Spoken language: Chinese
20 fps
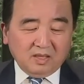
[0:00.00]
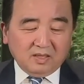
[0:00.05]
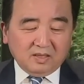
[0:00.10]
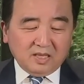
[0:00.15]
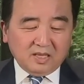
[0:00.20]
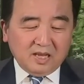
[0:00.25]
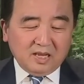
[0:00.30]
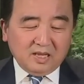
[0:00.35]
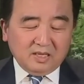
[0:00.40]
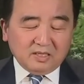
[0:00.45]

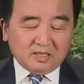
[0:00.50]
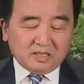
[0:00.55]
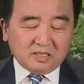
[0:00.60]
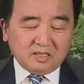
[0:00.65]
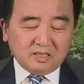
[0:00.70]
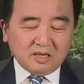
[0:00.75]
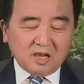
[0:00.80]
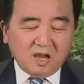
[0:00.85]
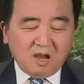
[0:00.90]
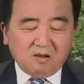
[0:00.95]
那
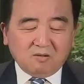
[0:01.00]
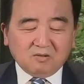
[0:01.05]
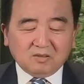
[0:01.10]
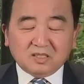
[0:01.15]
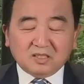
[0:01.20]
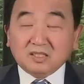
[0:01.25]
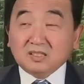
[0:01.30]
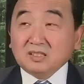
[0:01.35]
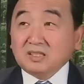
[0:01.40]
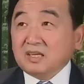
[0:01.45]
十号，
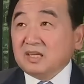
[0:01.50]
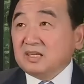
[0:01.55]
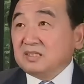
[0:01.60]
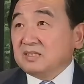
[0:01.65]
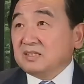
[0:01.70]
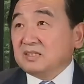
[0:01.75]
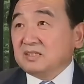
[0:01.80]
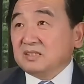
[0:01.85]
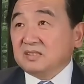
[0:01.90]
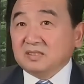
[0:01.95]
今天
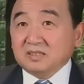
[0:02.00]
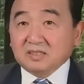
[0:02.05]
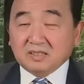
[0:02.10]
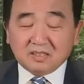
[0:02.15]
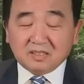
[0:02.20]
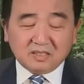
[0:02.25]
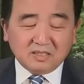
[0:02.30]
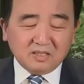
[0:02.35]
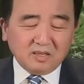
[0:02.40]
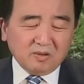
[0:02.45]
是
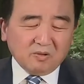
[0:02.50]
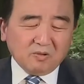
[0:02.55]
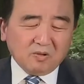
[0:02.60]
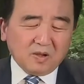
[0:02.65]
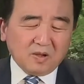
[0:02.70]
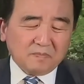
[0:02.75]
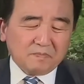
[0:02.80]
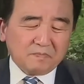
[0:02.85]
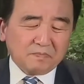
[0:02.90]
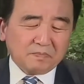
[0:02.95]
十六号，